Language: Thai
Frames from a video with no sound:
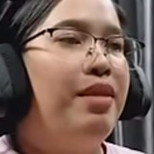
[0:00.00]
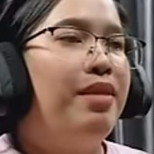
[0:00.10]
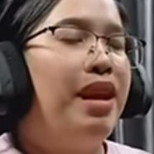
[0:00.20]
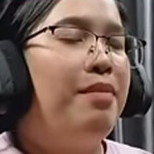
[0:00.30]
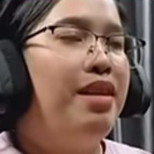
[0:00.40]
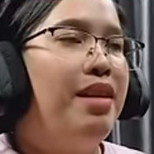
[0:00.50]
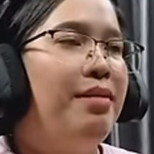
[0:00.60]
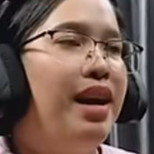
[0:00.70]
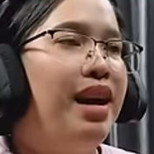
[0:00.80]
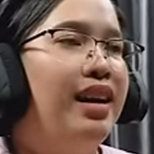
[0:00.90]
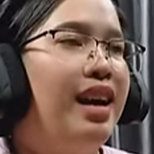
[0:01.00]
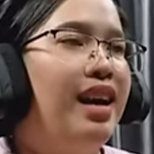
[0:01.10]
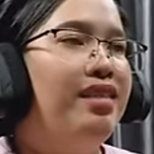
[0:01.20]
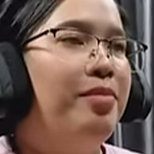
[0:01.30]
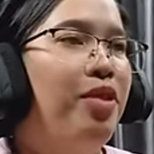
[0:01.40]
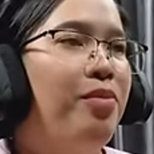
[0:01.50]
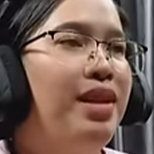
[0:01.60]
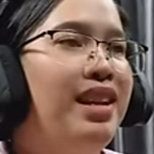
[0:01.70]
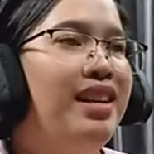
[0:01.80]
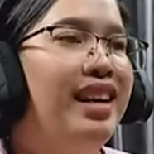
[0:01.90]
งทำอะไรไม่ได้มากค่าสมอง
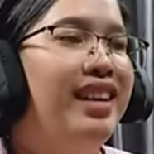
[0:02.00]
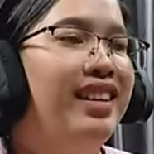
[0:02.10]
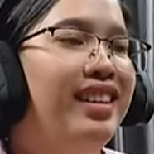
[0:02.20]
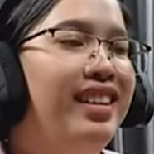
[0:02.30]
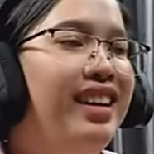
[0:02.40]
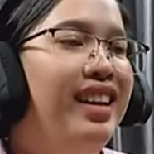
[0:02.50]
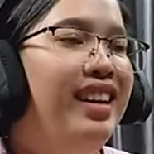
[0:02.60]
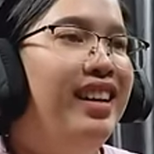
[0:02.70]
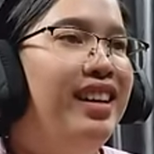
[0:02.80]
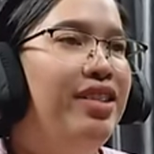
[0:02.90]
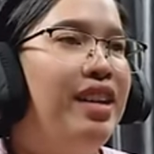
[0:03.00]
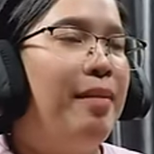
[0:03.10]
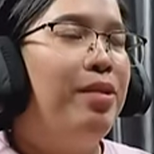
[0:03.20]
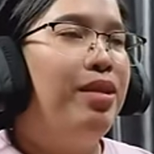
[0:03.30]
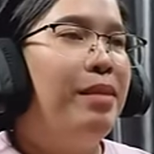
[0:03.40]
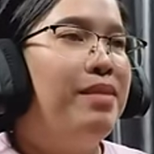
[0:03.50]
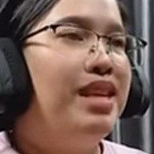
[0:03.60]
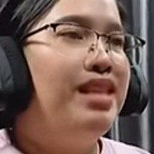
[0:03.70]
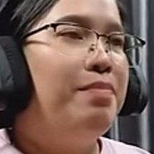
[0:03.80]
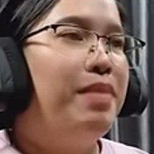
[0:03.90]
ไม่เหลือเลยต้องทำนู่นทำนี่
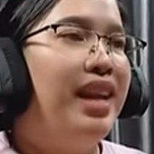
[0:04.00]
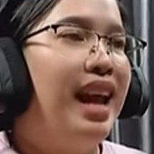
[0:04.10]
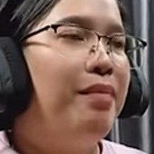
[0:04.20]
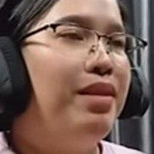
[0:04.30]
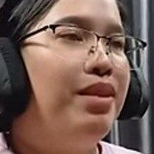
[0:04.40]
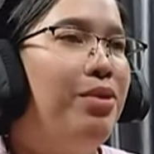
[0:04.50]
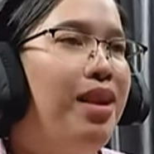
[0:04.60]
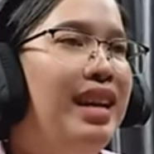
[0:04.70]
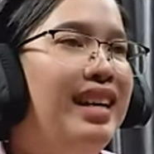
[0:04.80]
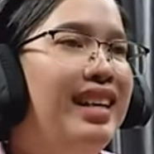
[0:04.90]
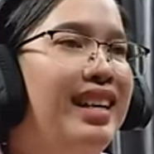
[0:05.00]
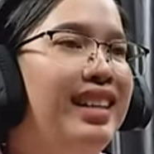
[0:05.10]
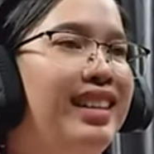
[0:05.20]
จิบปะถะไปทั่วเลย